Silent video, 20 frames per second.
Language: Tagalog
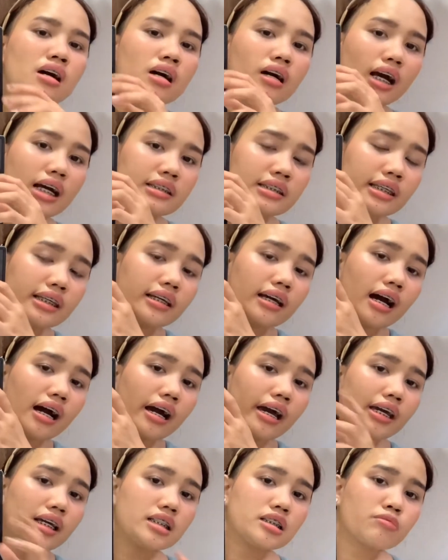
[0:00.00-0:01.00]
Kasi
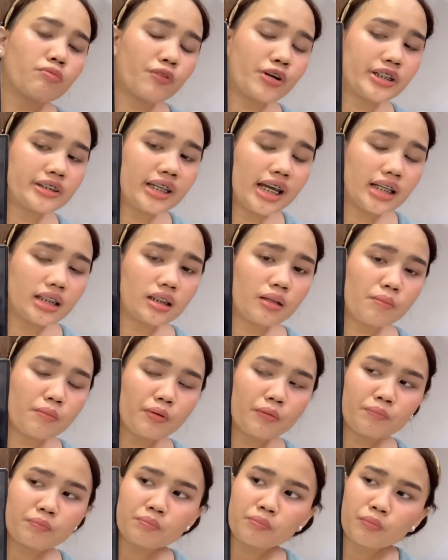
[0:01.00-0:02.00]
guys, for data,
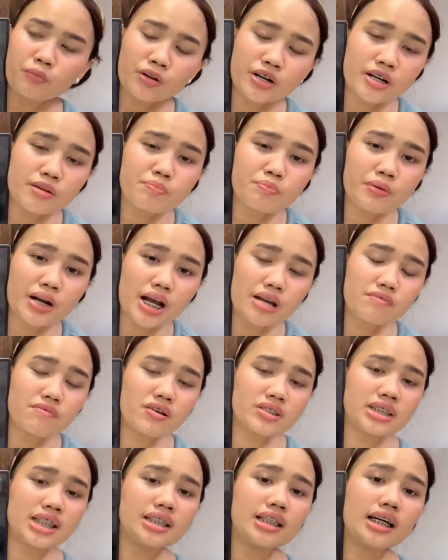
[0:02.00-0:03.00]
for
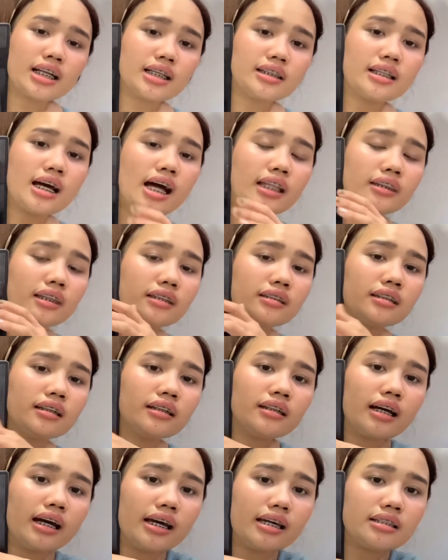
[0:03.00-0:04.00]
privacy na rin natin niya
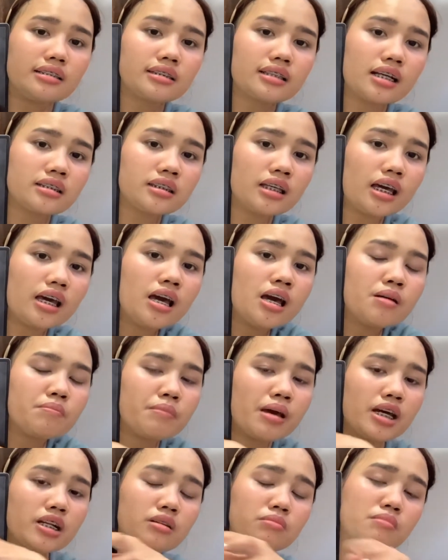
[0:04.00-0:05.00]
guys. Kasi
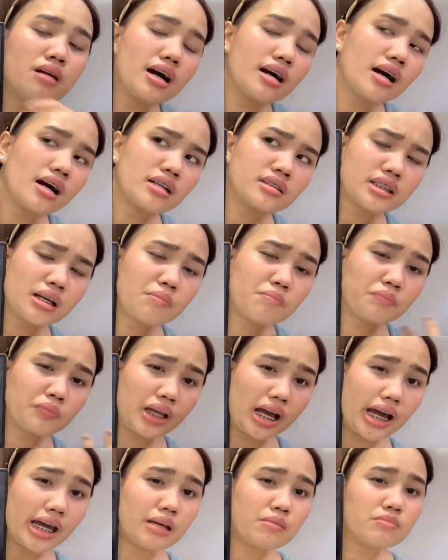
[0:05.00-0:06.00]
meron mga
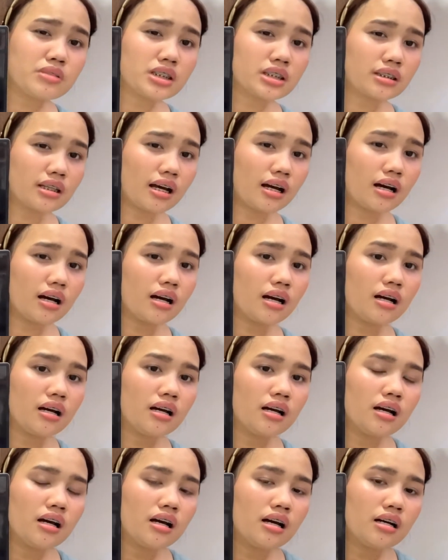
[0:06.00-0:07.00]
sometimes na
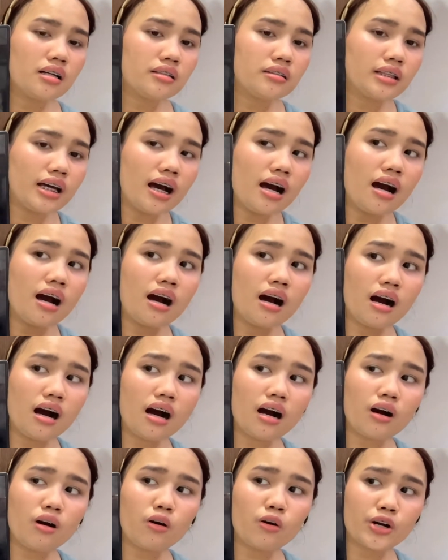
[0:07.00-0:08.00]

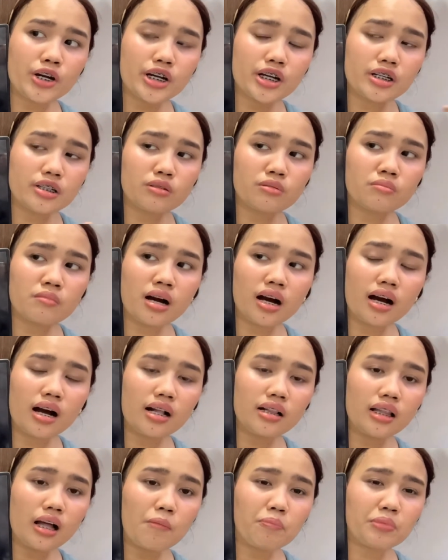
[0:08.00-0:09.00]
na-hack or yung
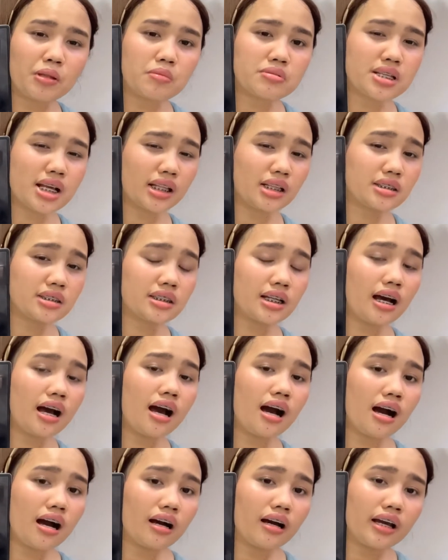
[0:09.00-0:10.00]
mga laptops natin
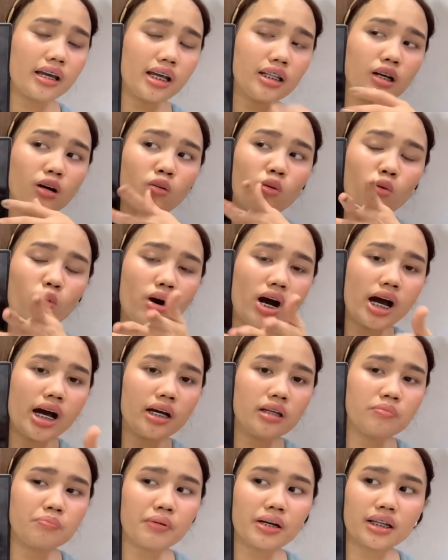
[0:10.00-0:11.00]
na-hack. Kaya
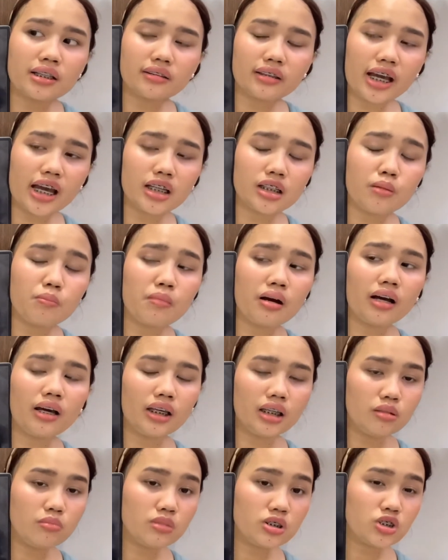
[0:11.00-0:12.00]
nakukuhaan pa rin tayo ng mga
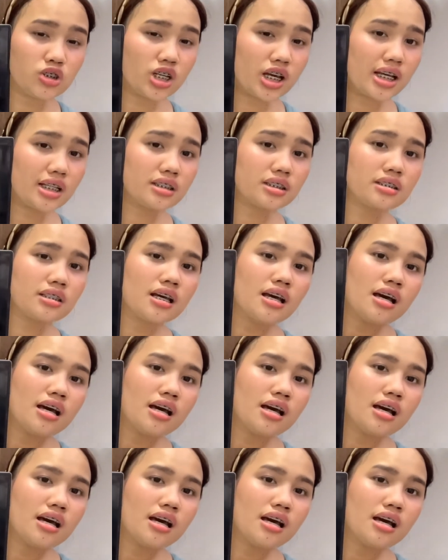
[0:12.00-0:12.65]
images,